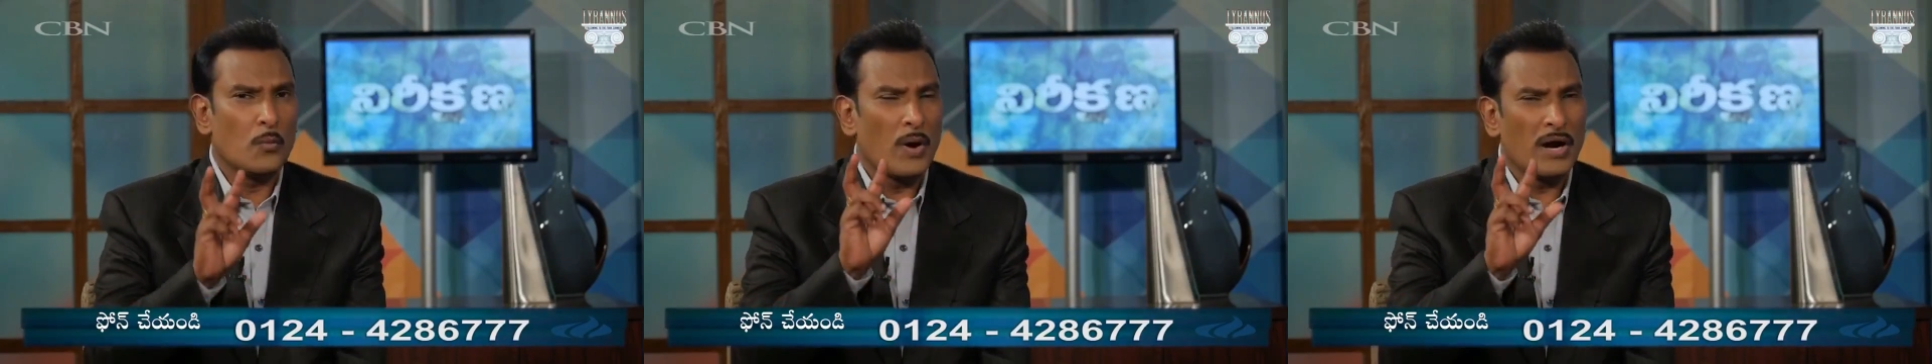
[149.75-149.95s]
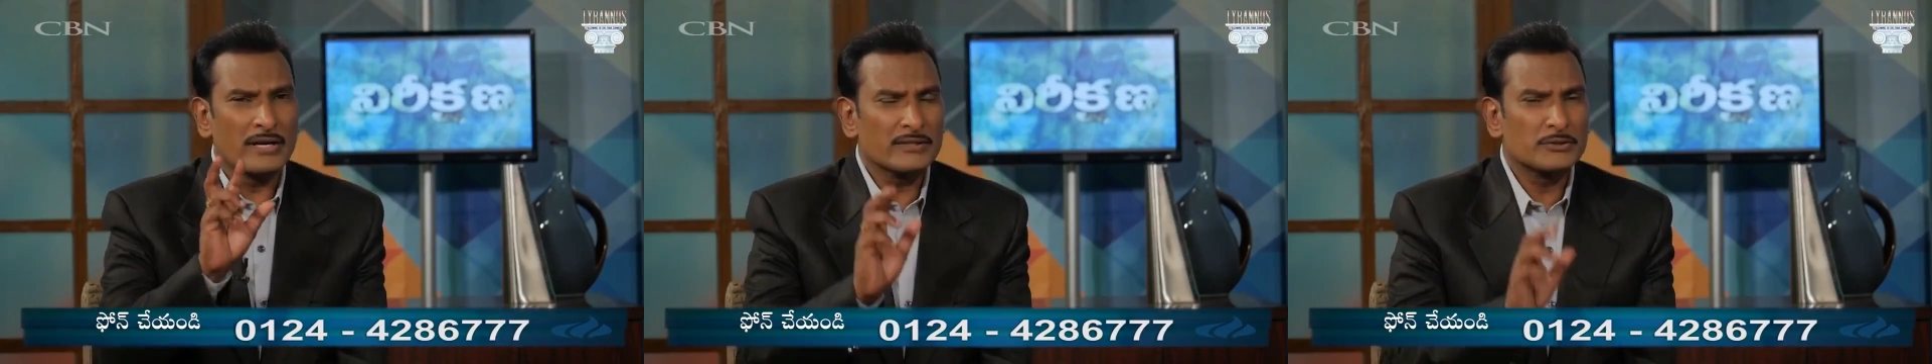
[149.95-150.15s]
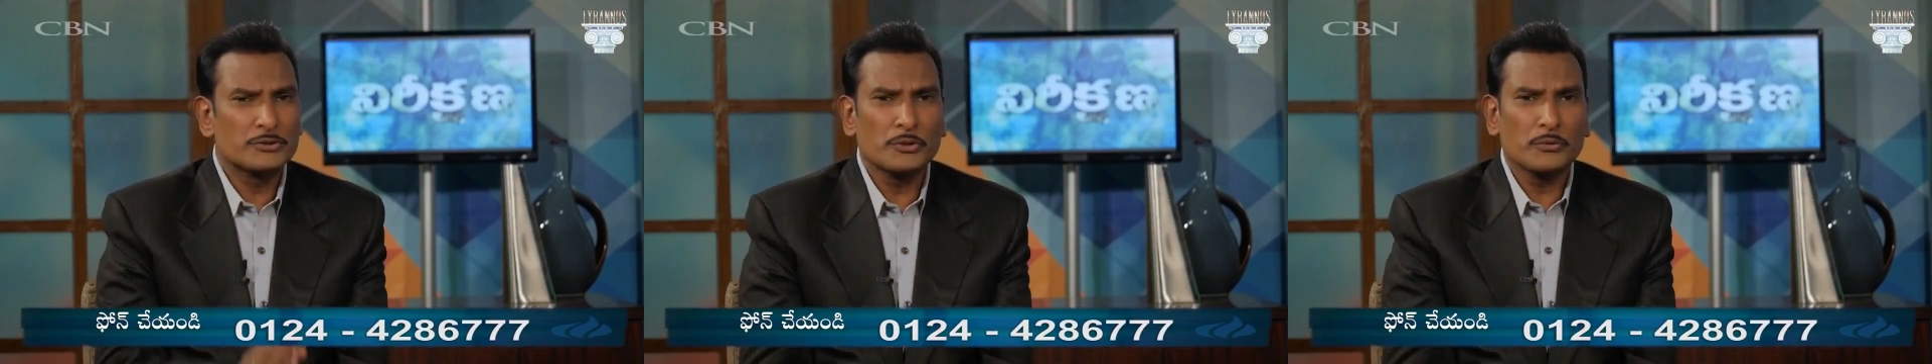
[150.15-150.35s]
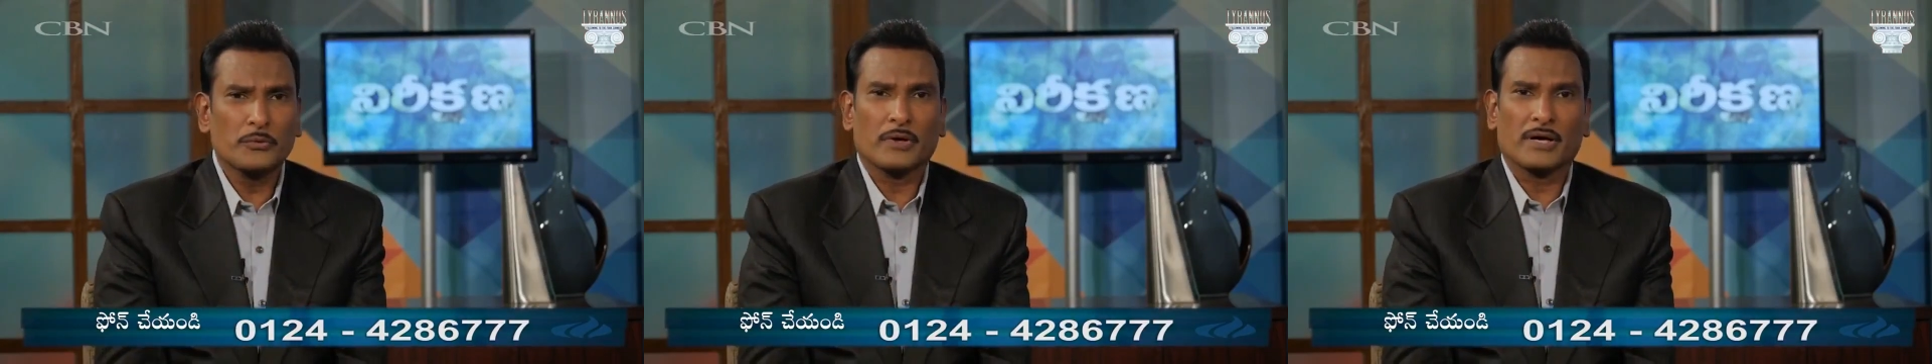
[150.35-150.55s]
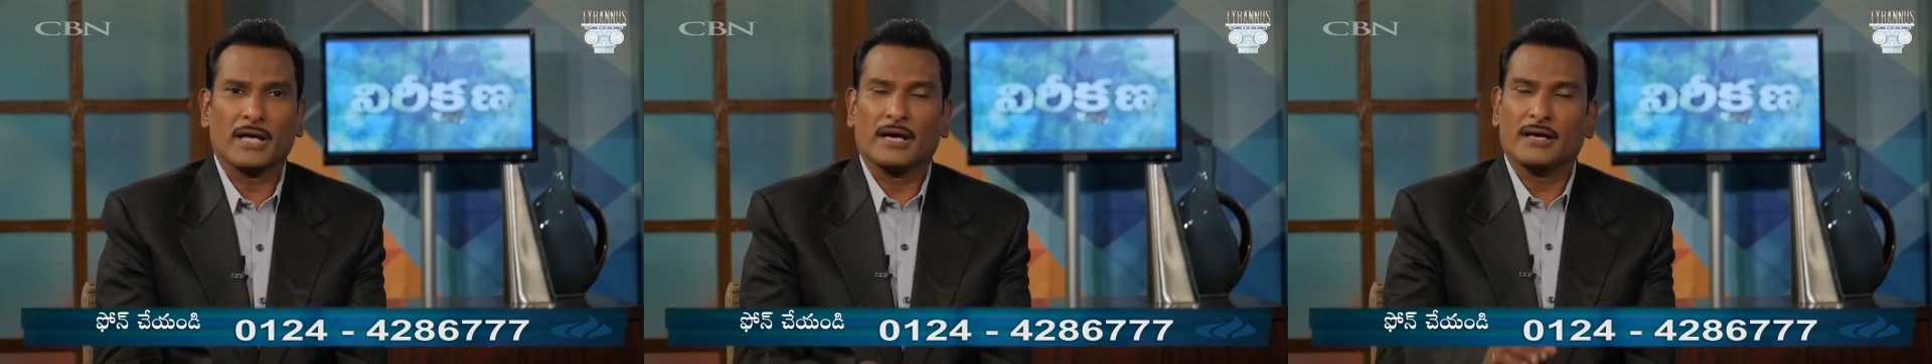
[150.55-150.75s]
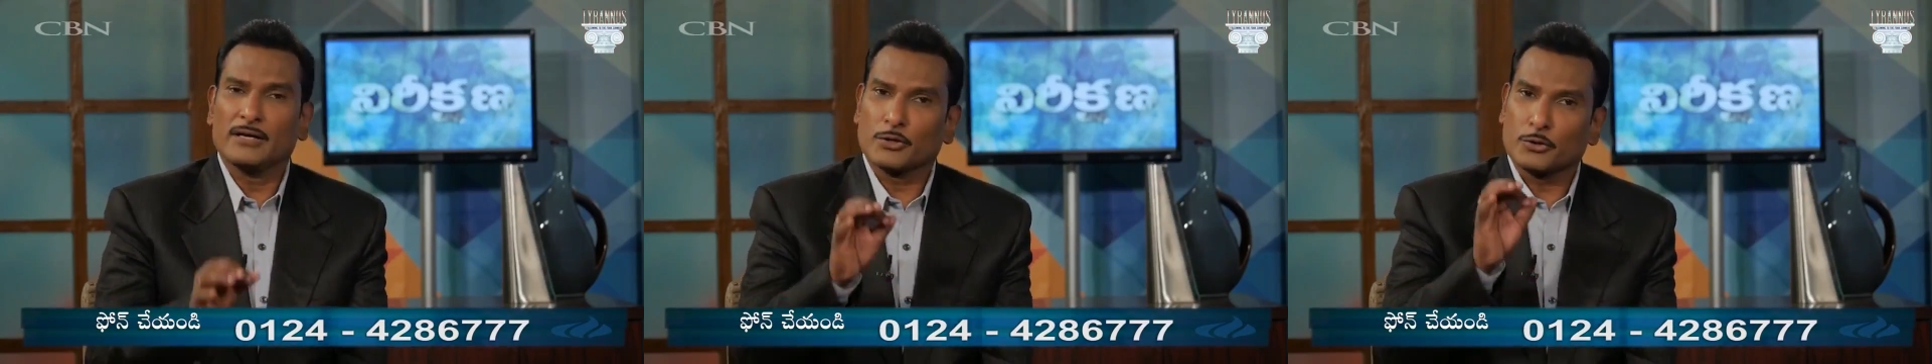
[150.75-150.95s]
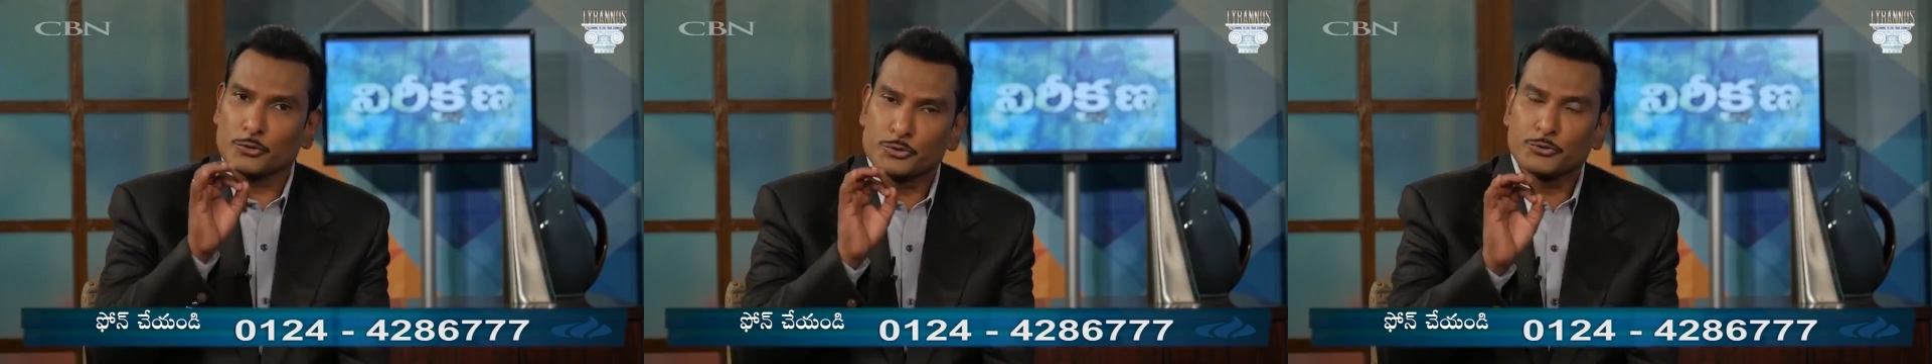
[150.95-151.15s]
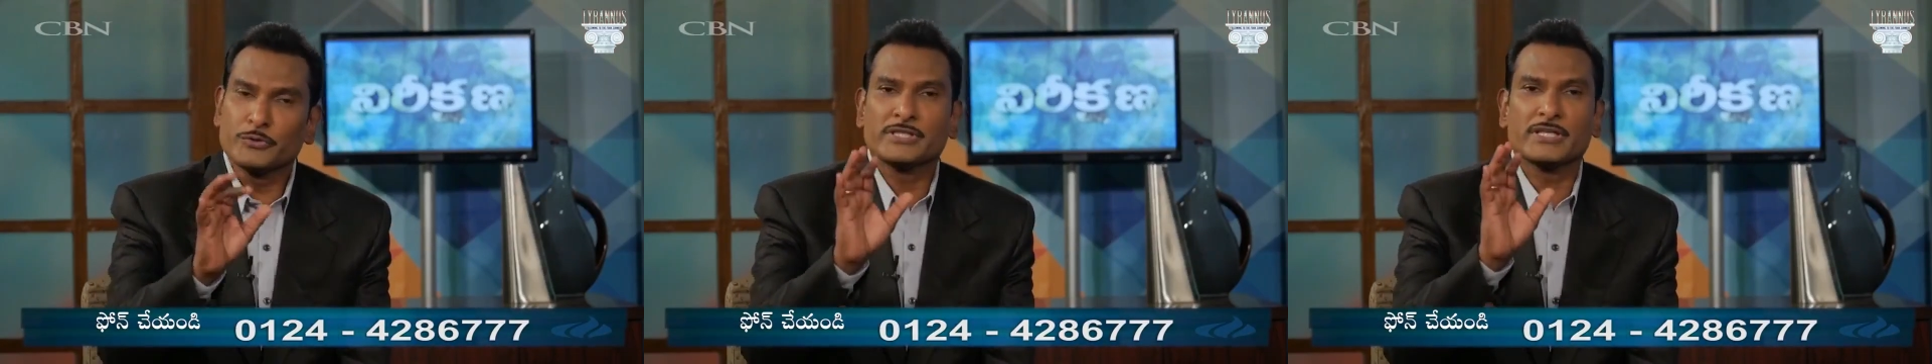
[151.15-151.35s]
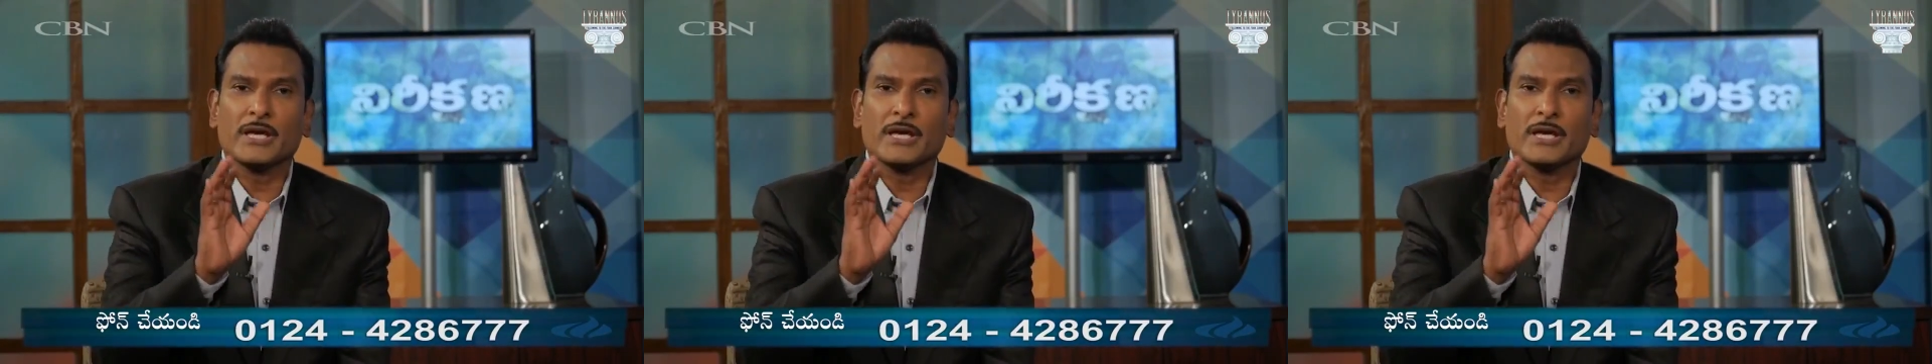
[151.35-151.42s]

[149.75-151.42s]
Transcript: వాళ్ళిద్దరూ కూడా రుజువు